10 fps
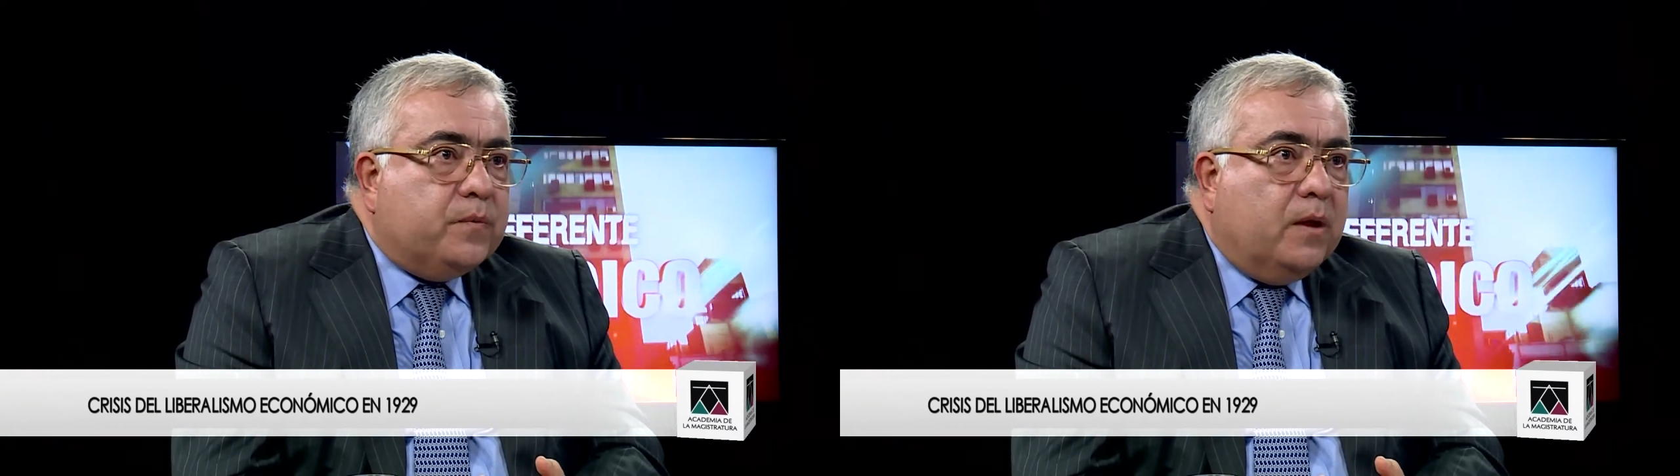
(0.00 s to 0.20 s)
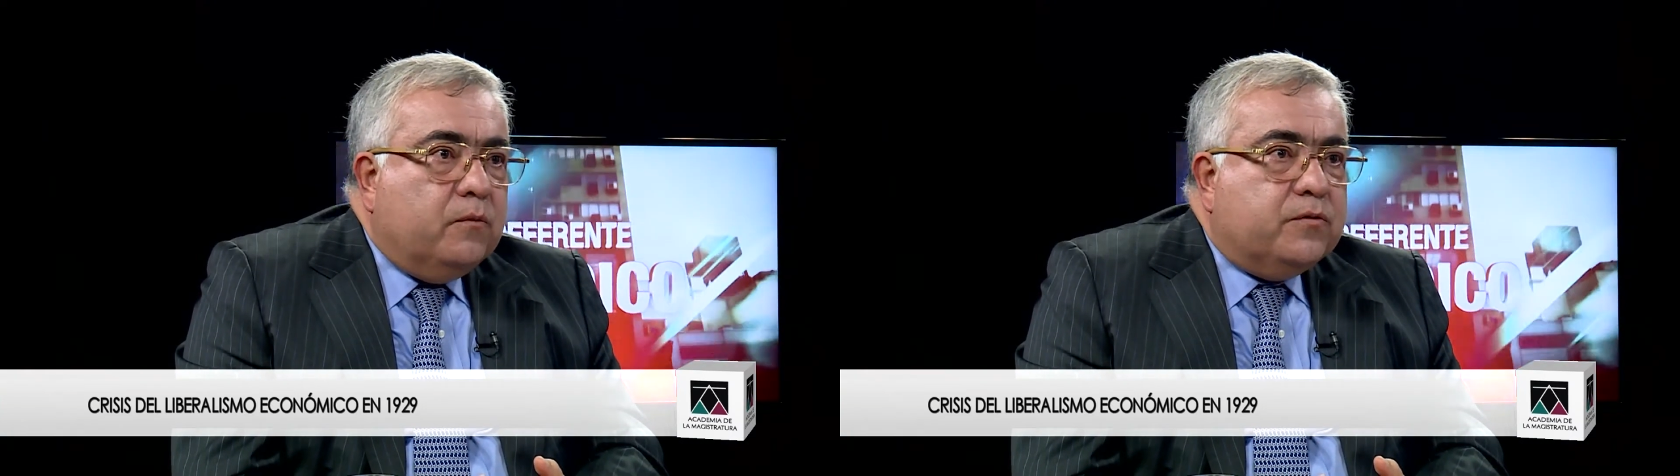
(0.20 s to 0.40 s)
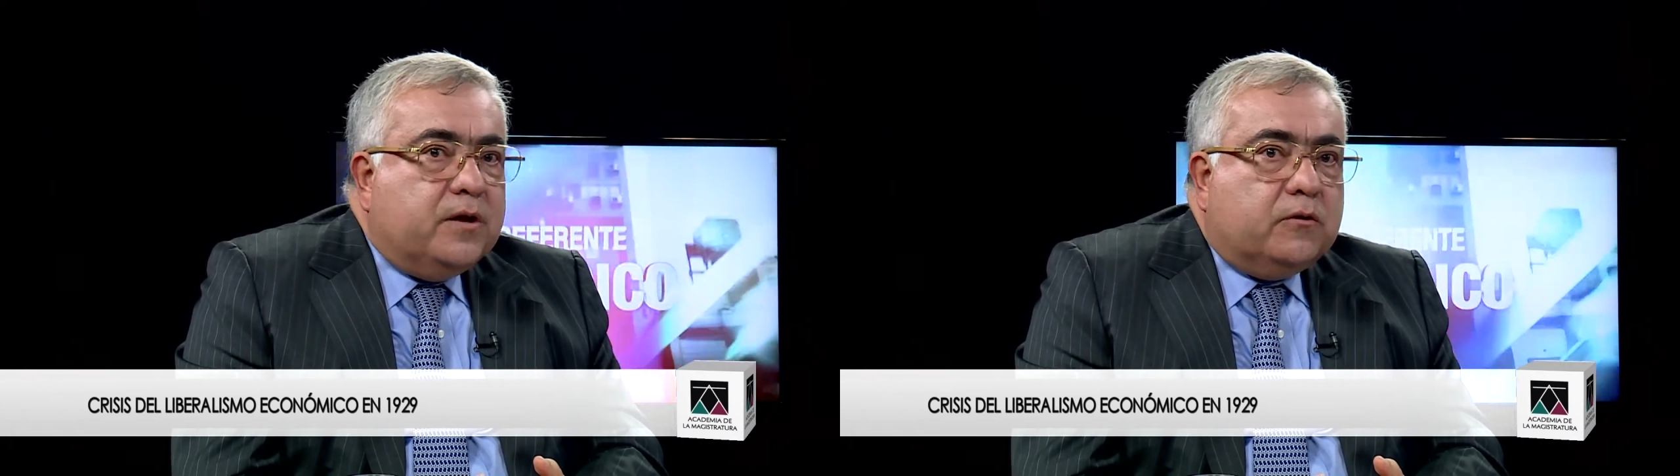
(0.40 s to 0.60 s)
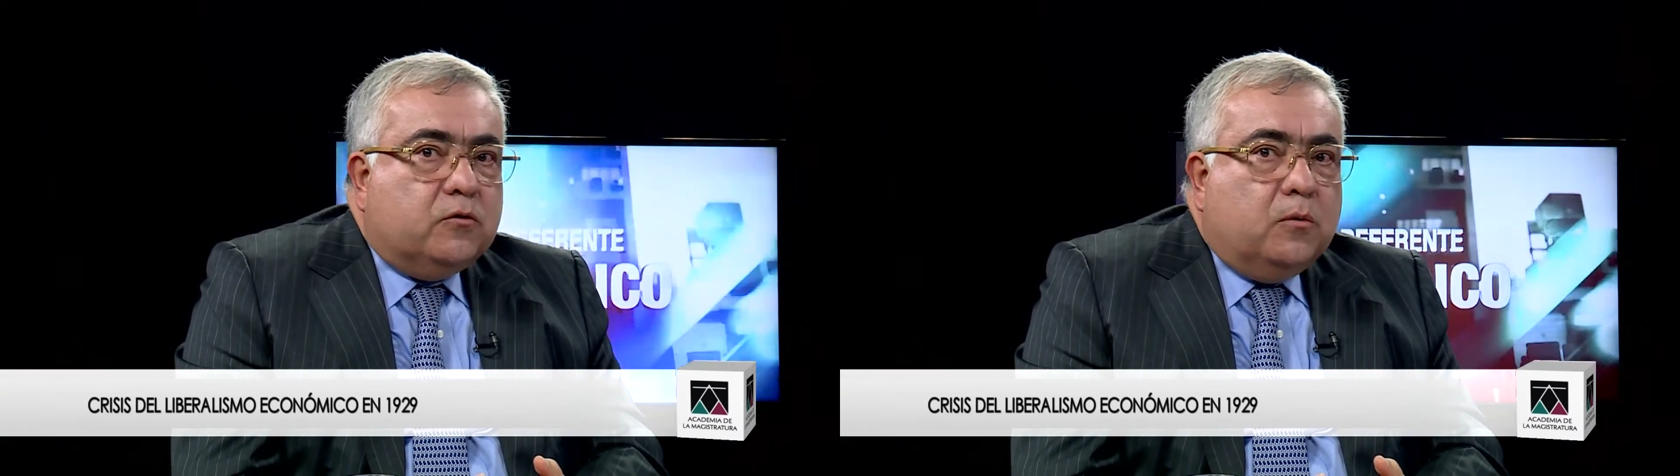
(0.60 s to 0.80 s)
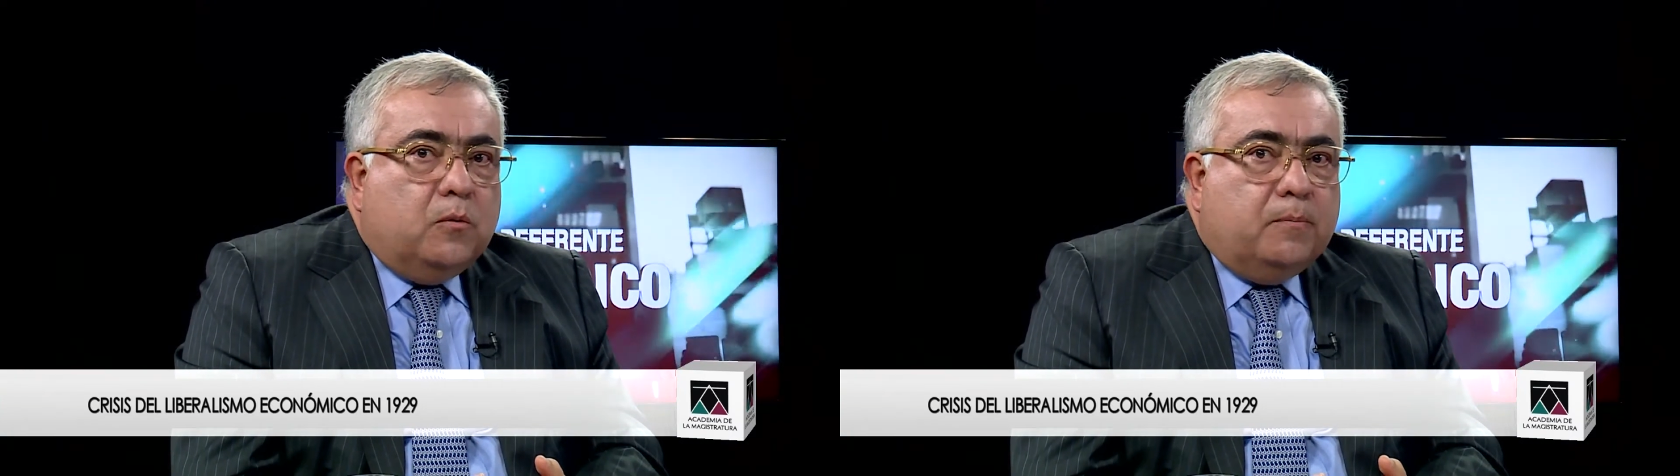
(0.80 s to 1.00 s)
no es cierto,
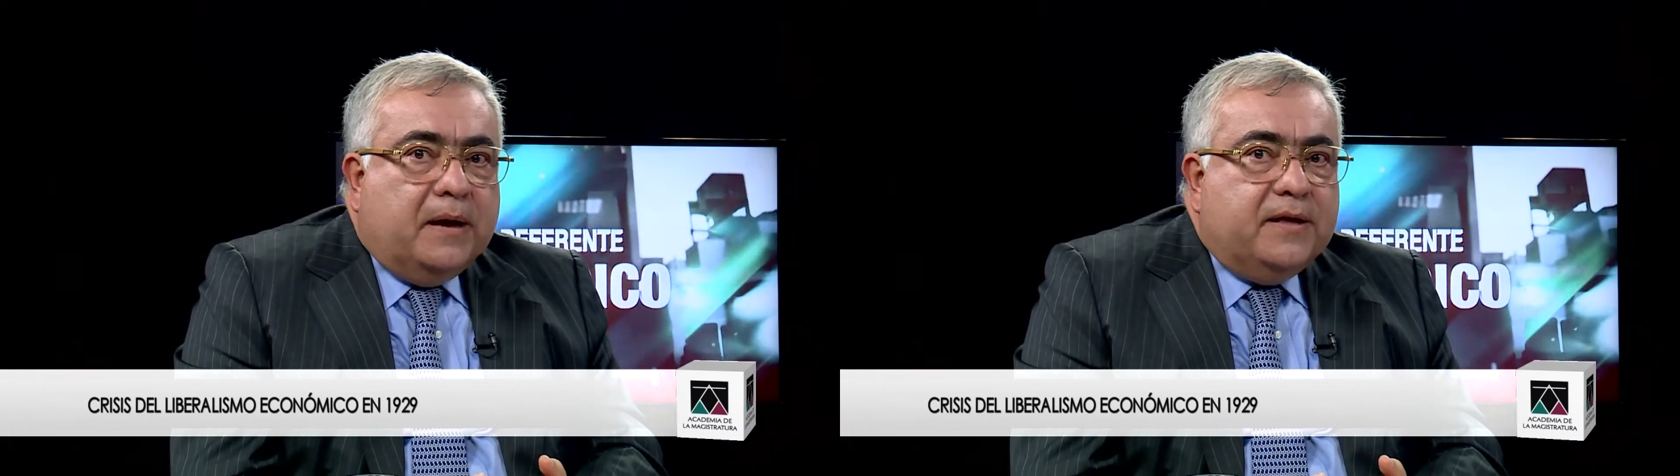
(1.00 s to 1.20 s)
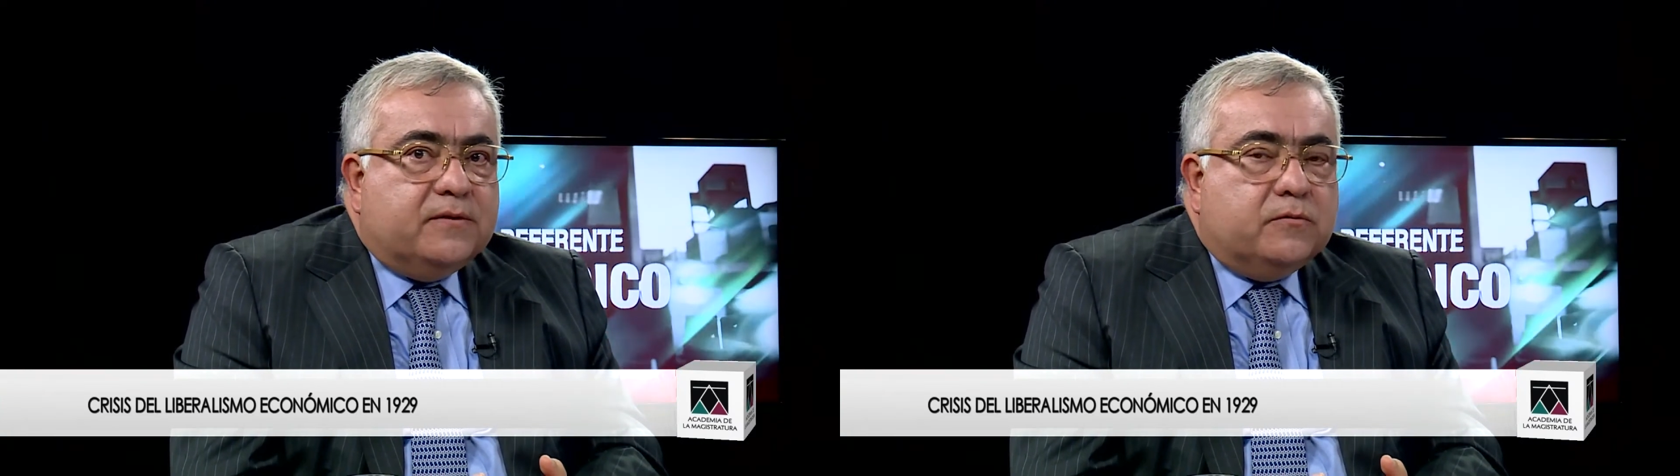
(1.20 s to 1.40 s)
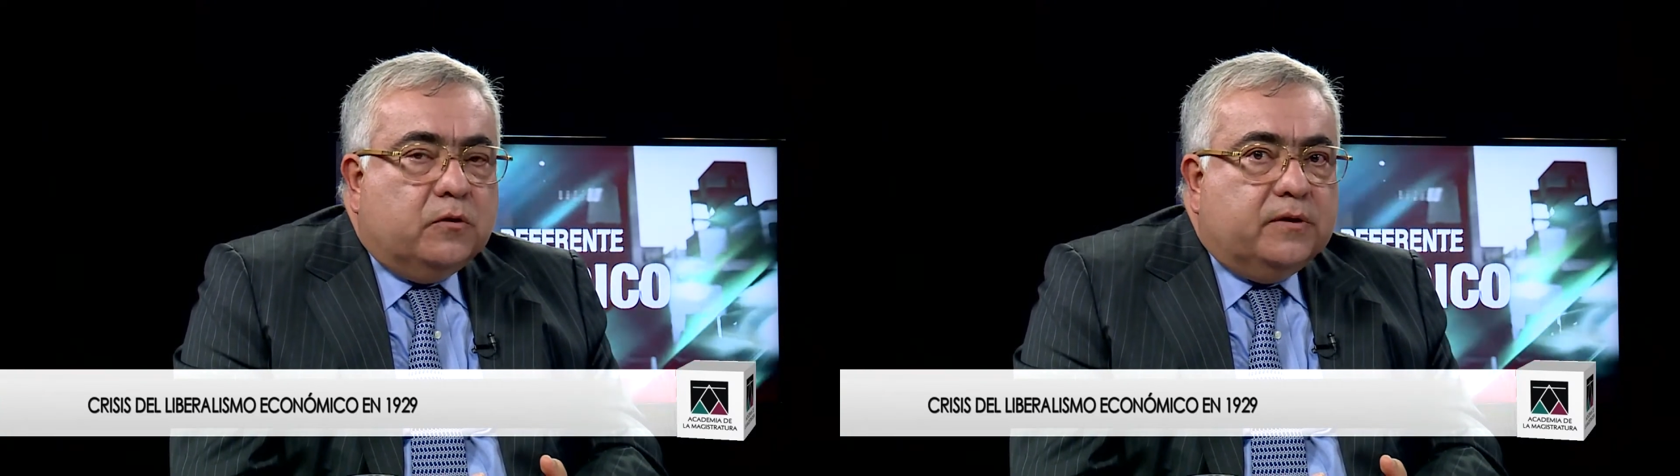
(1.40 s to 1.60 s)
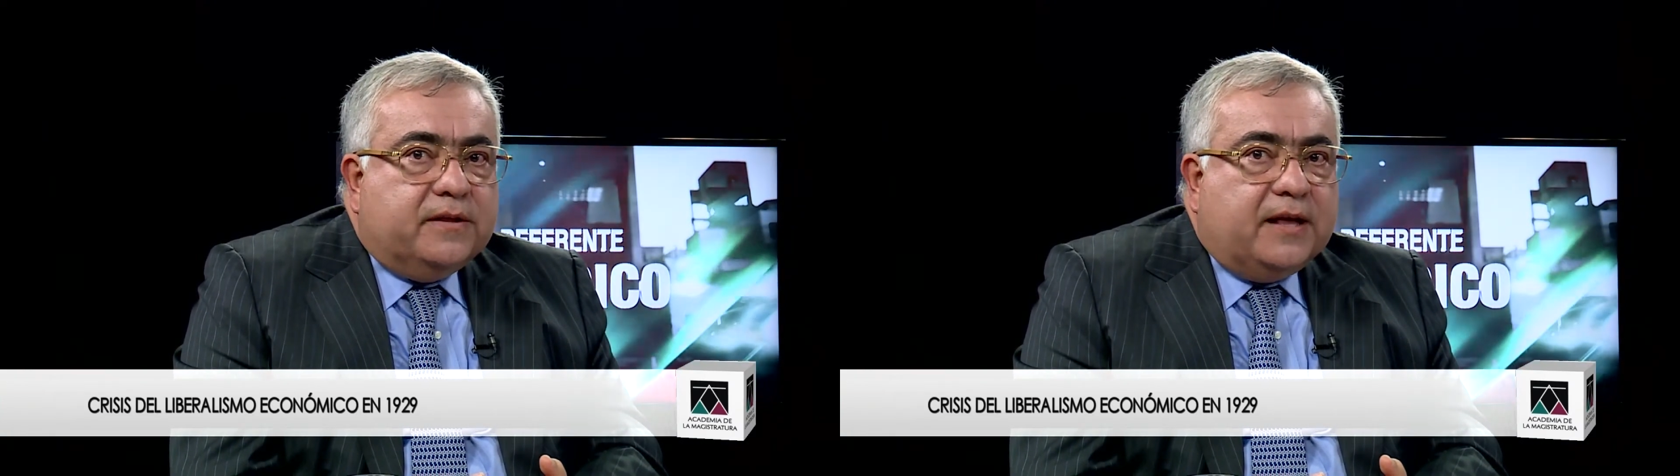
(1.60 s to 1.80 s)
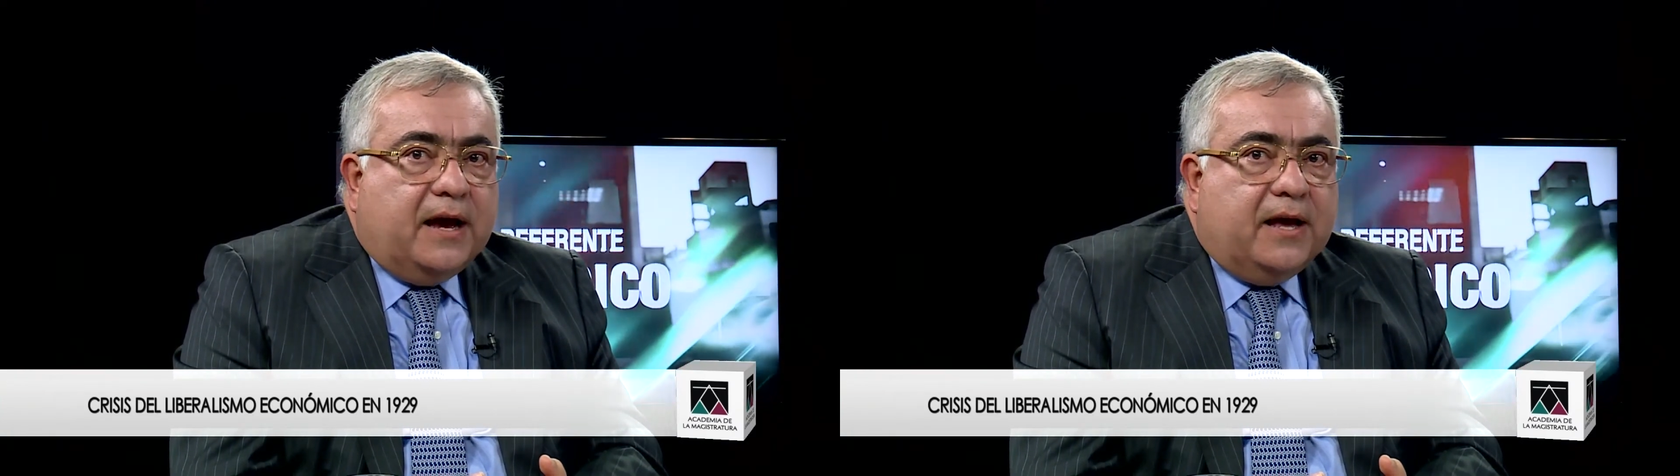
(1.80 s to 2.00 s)
como un país donde
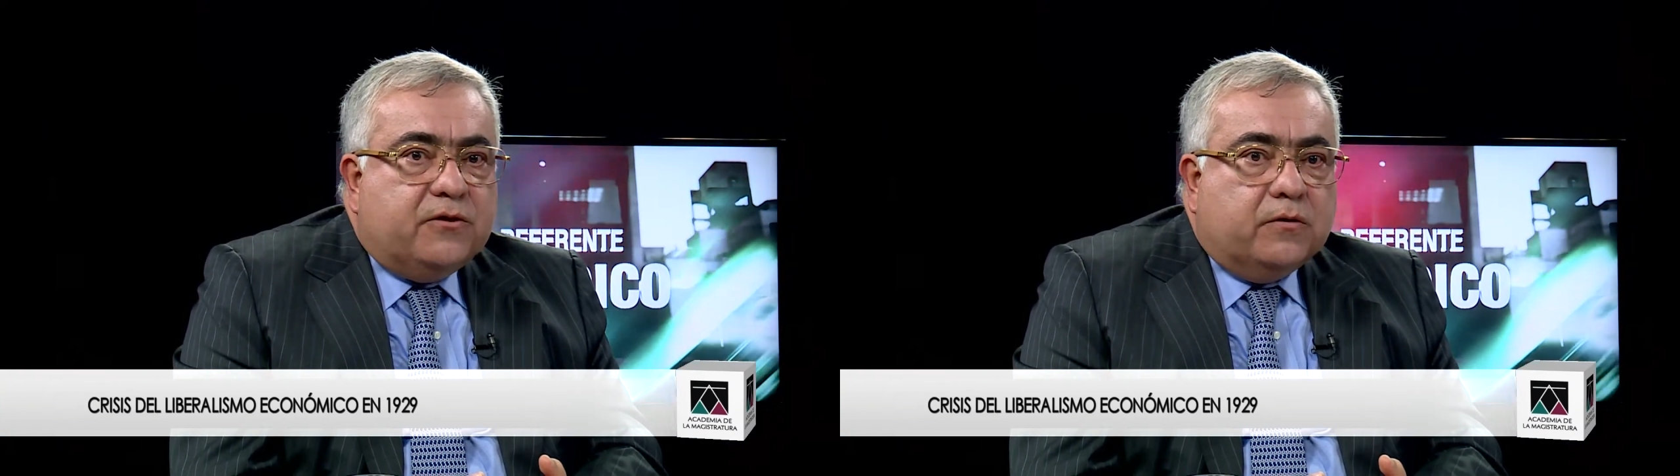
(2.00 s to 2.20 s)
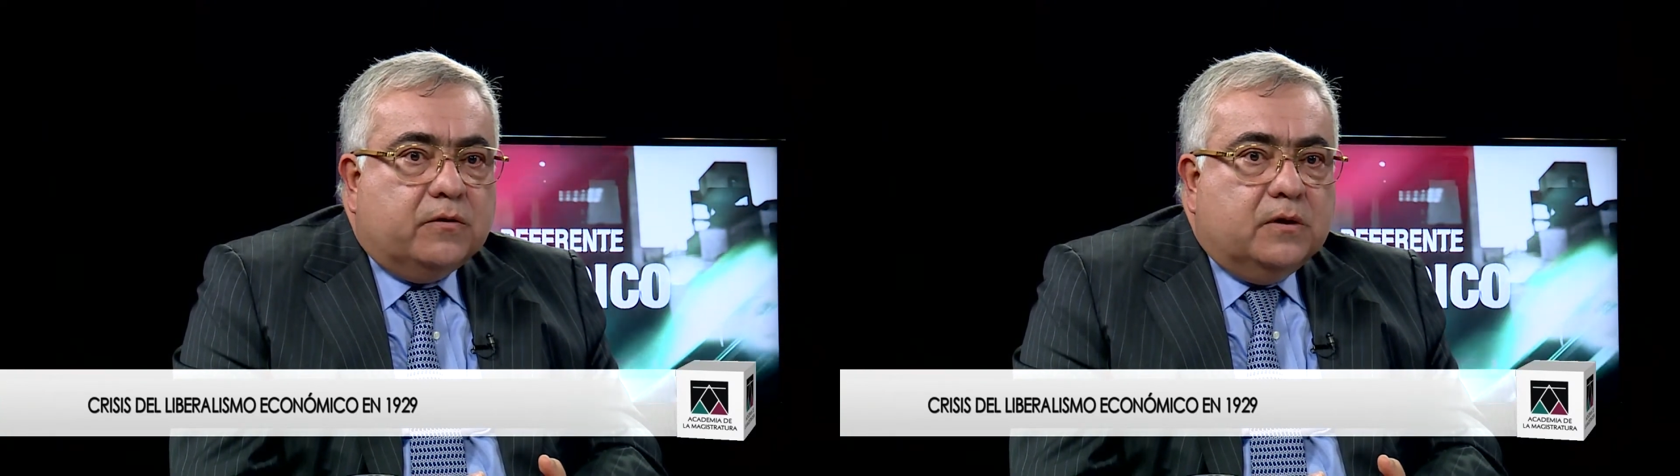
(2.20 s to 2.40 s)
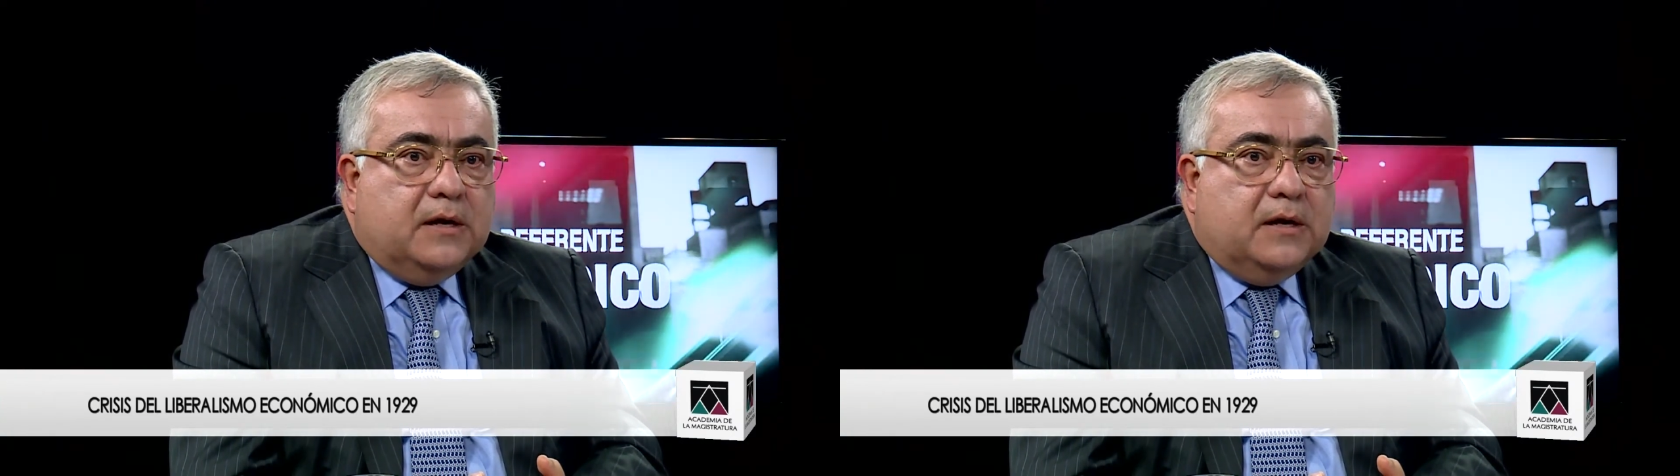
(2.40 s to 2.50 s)
se han hecho